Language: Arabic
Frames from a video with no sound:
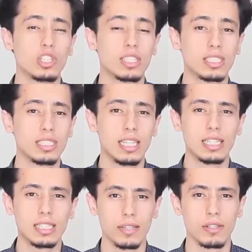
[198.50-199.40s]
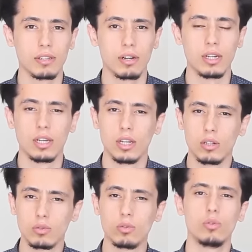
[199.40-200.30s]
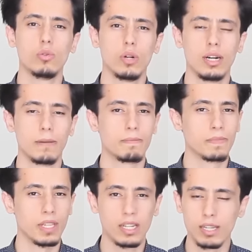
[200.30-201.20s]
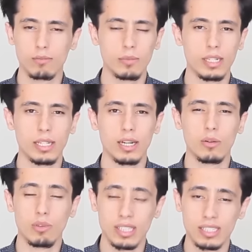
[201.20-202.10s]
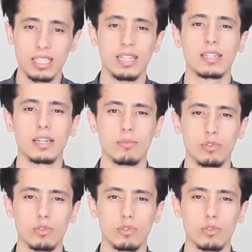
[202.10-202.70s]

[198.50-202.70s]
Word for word: وشخصيات كثيرة كلها غير مملة وتستحق